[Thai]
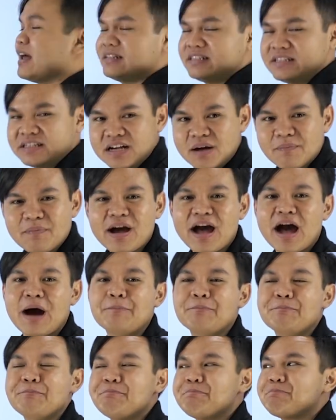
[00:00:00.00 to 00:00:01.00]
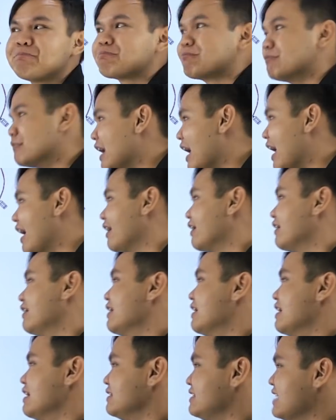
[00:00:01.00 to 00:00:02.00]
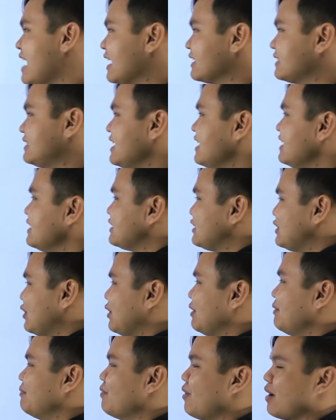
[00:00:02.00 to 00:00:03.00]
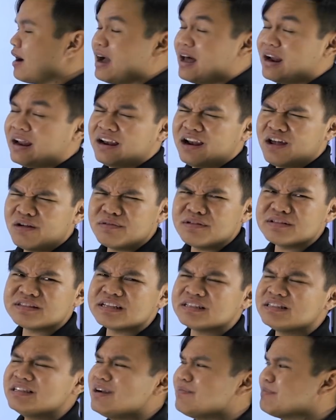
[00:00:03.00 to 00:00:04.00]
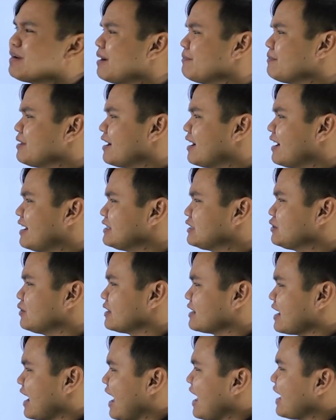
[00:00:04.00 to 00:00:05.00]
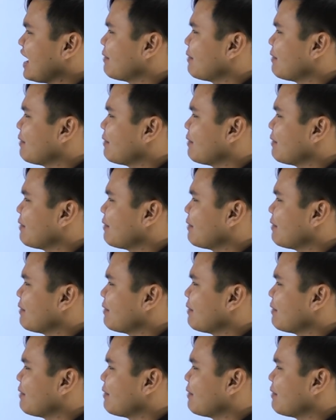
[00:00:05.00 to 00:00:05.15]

การเชื่อมคำนะอย่างเช่นชนบวกอะไรแล้วเราจะเชื่อมคำยังไงส่วนใหญ่ไอ้